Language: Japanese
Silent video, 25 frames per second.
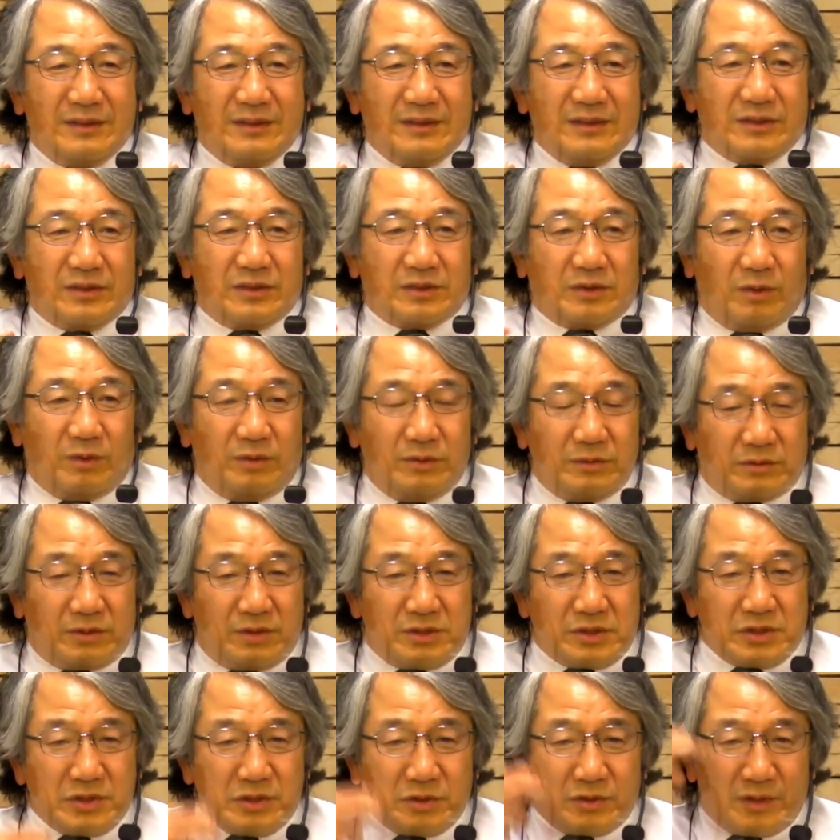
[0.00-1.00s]
そして本当に
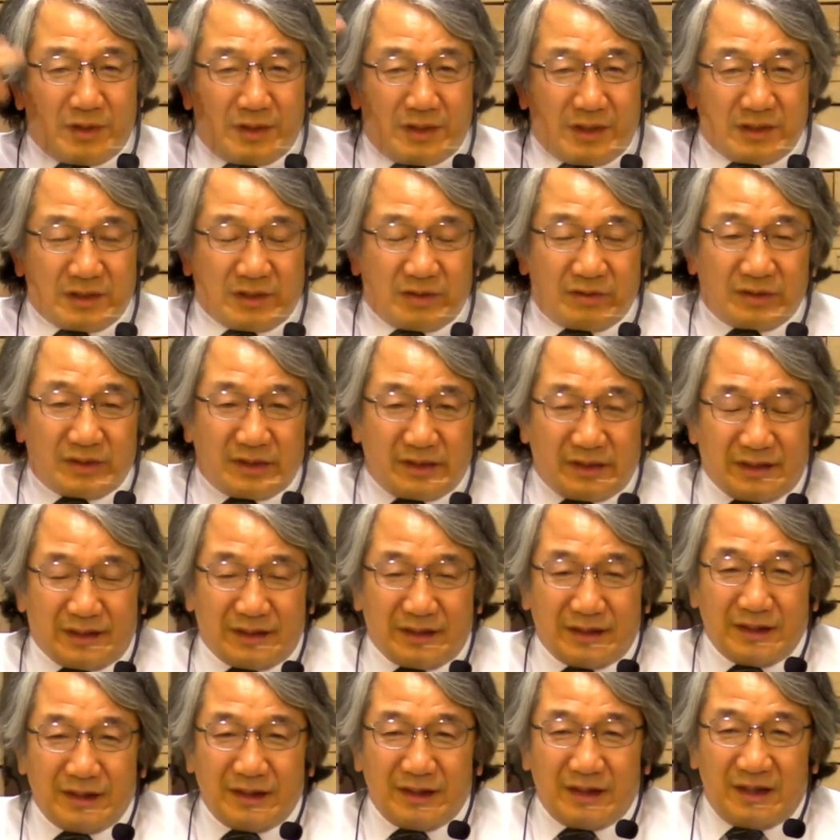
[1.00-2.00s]
死ぬとやられた時
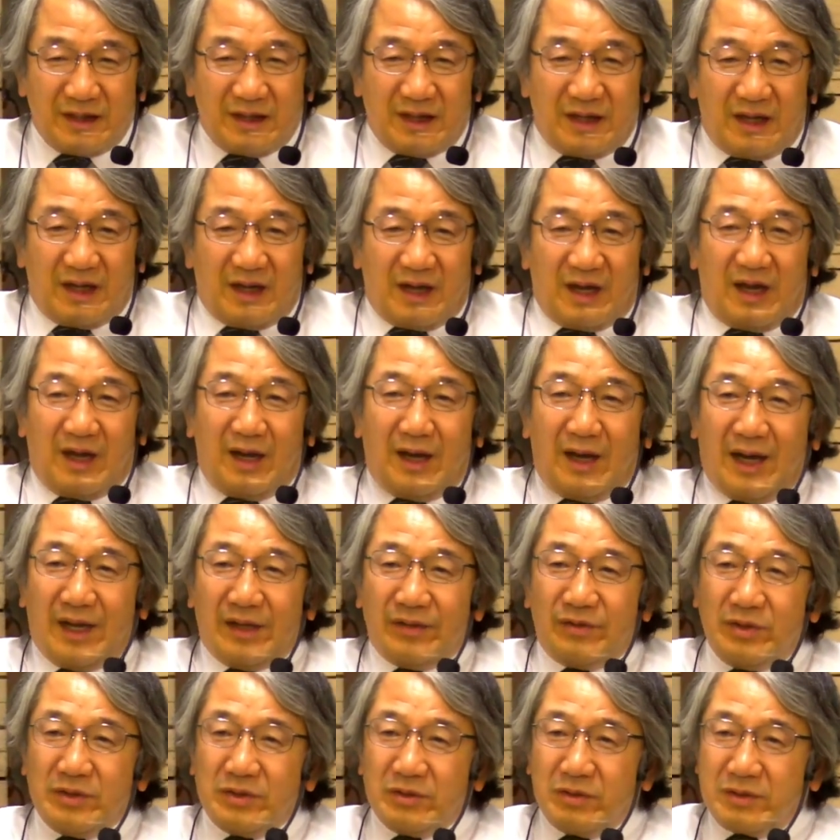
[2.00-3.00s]
あああ
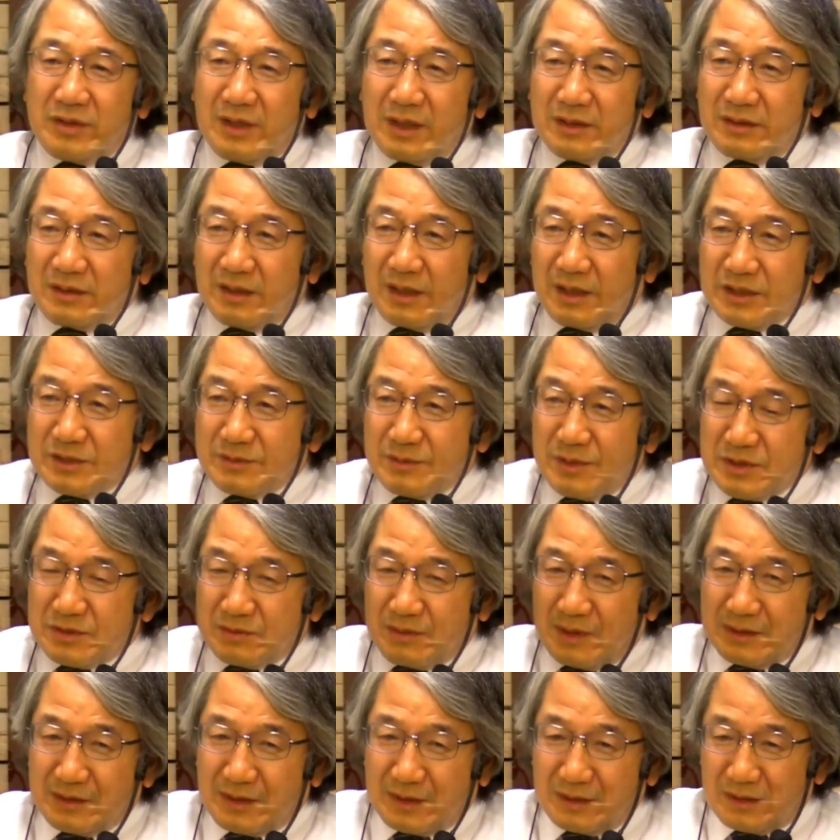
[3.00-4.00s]
の祈りがあったから自慢救わ
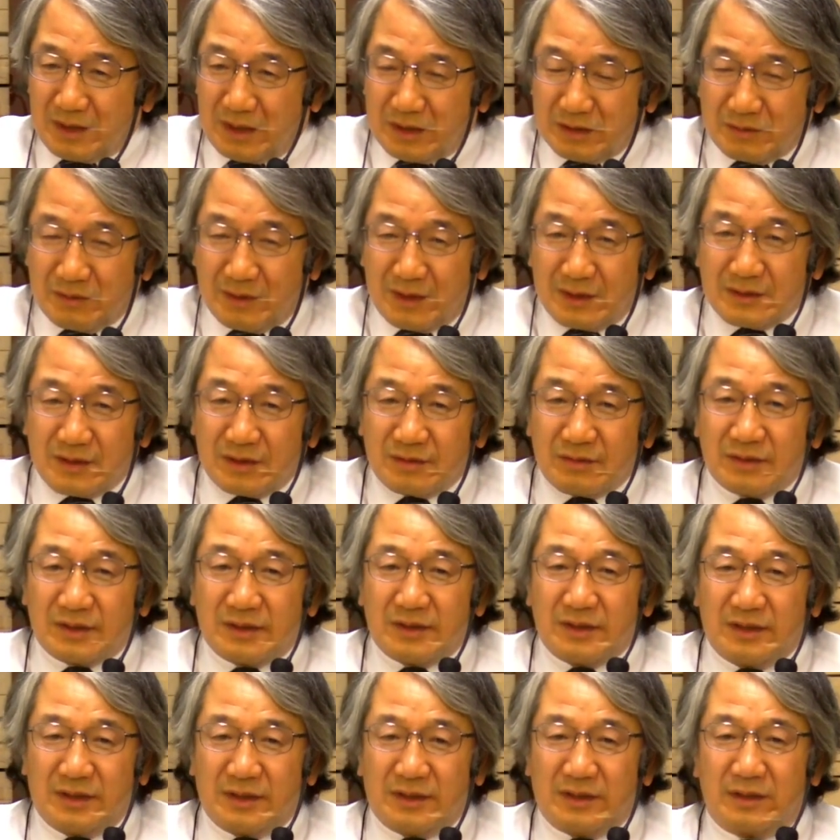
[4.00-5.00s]
れたんだと分かった時
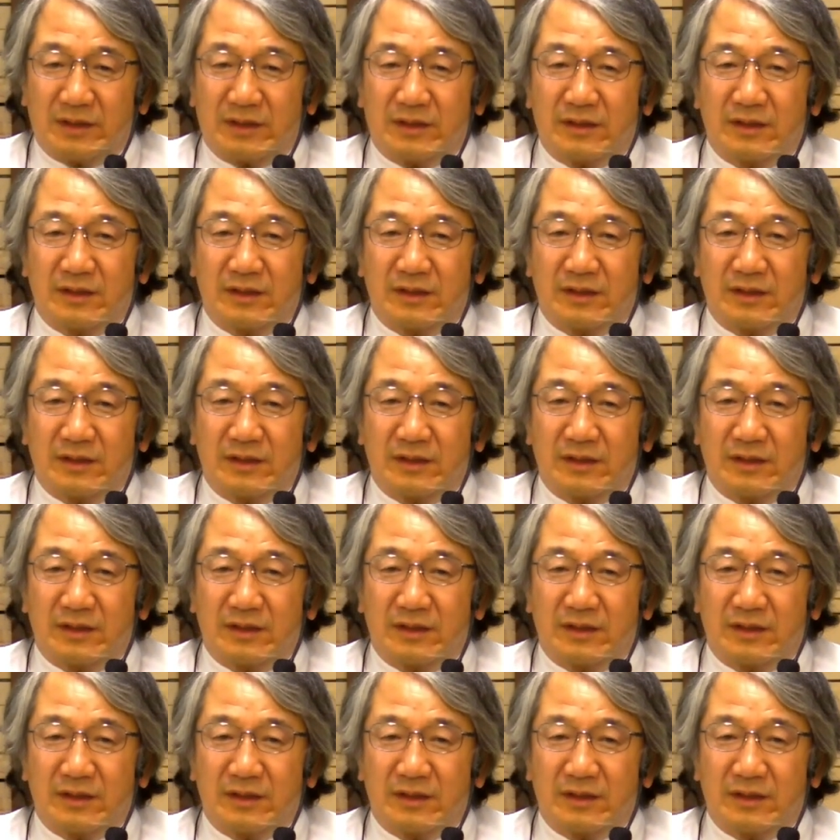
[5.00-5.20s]
に